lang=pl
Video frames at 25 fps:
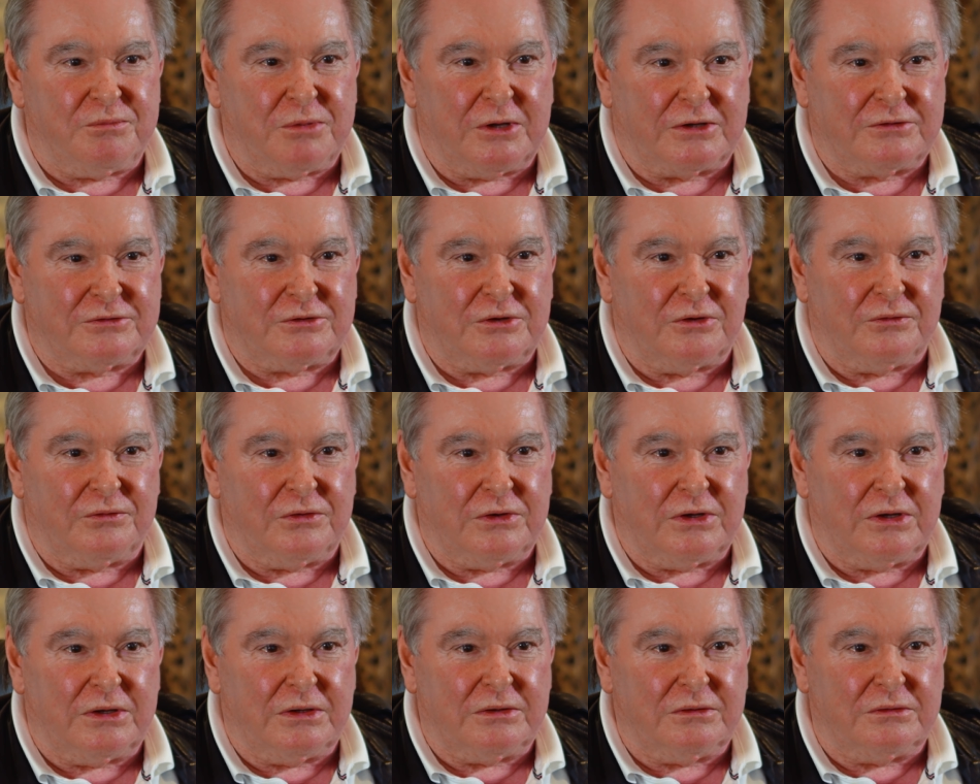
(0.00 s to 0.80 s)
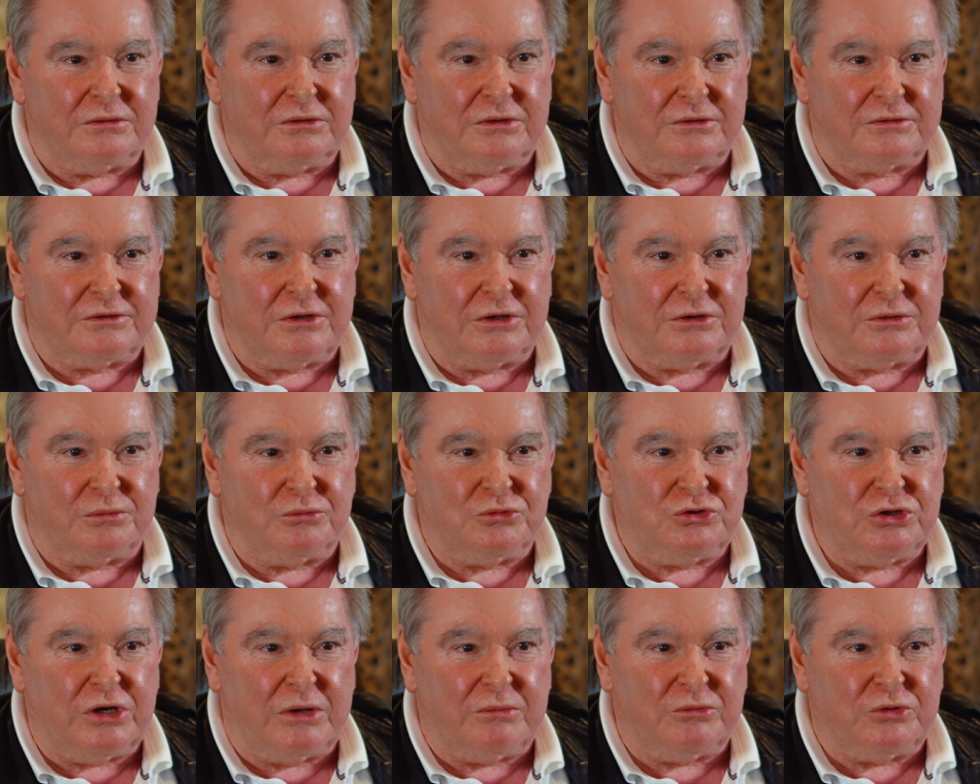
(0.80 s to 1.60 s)
Piastowie. No niestety
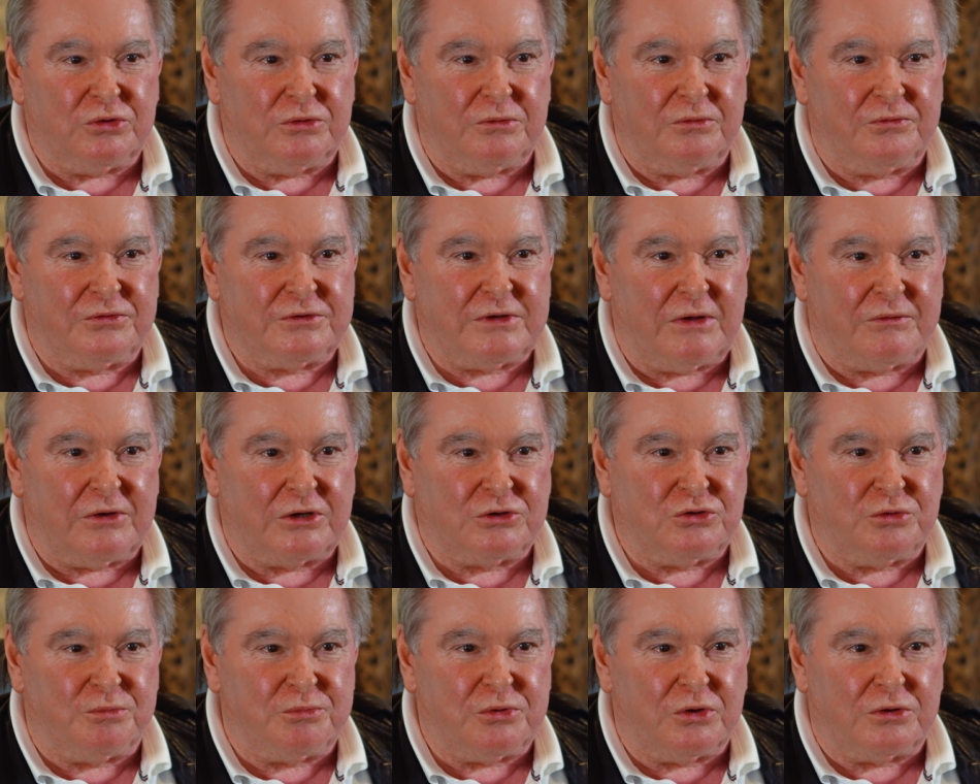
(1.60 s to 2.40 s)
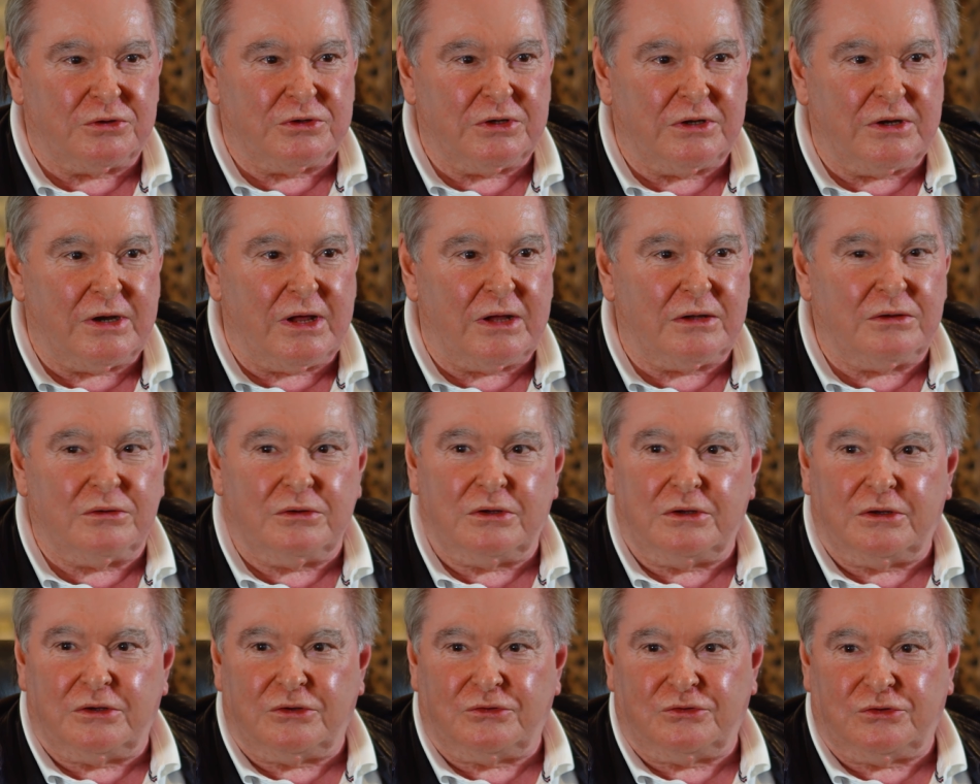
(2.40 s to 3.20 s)
musiałem wstawać o 5 rano
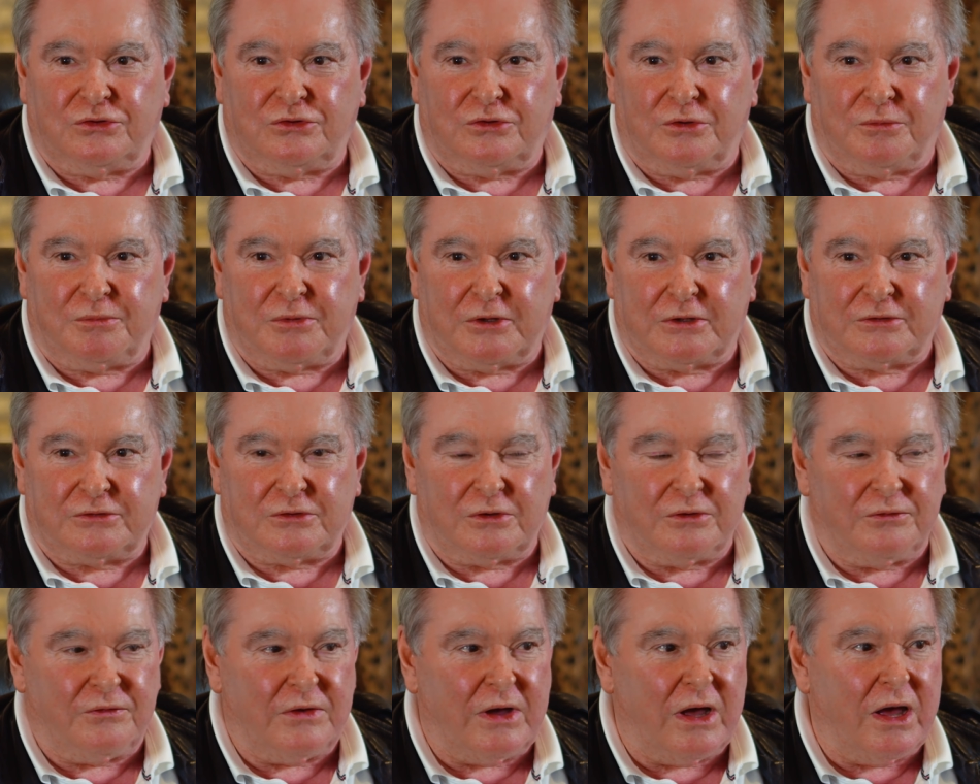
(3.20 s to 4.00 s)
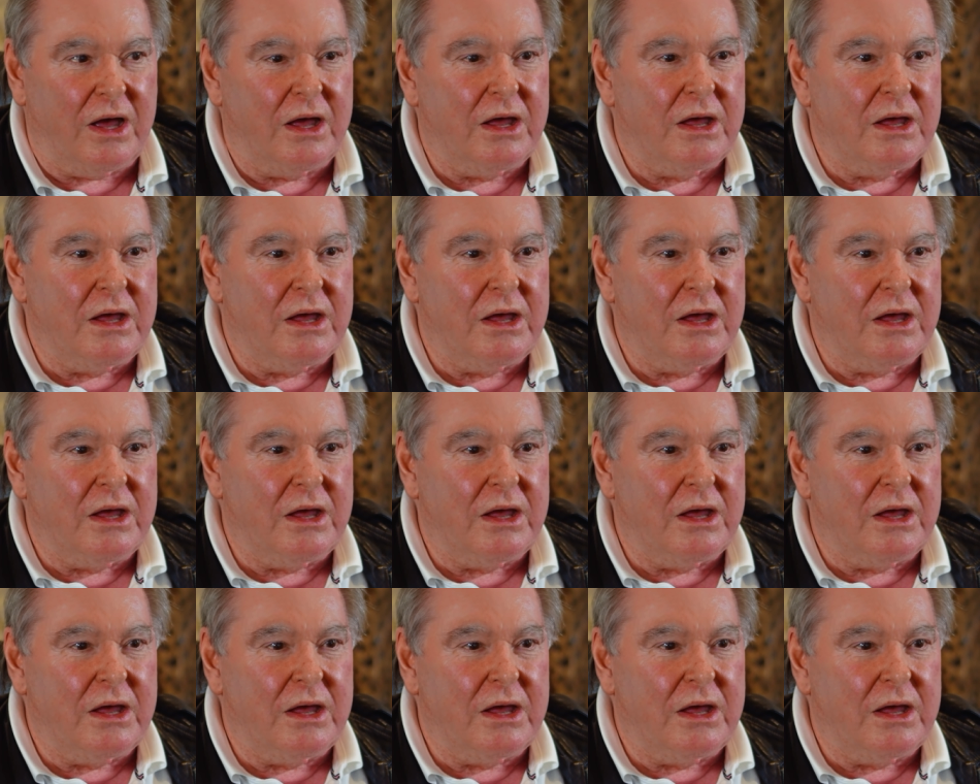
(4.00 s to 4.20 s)
i jeździć do Piastowa.